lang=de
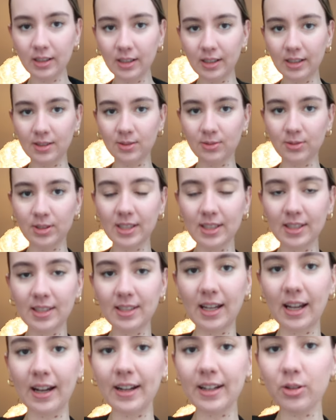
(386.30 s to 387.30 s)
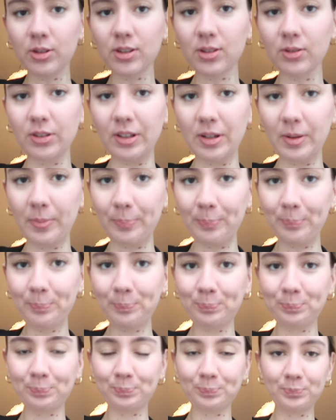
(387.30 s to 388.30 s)
Also das ist halt aus so einem
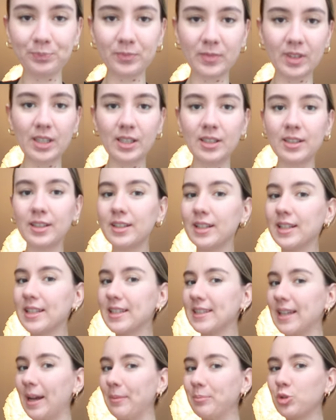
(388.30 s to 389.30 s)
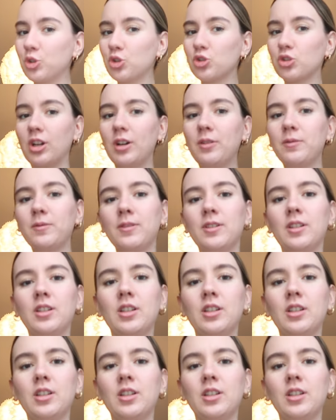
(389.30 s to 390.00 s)
Samtstoff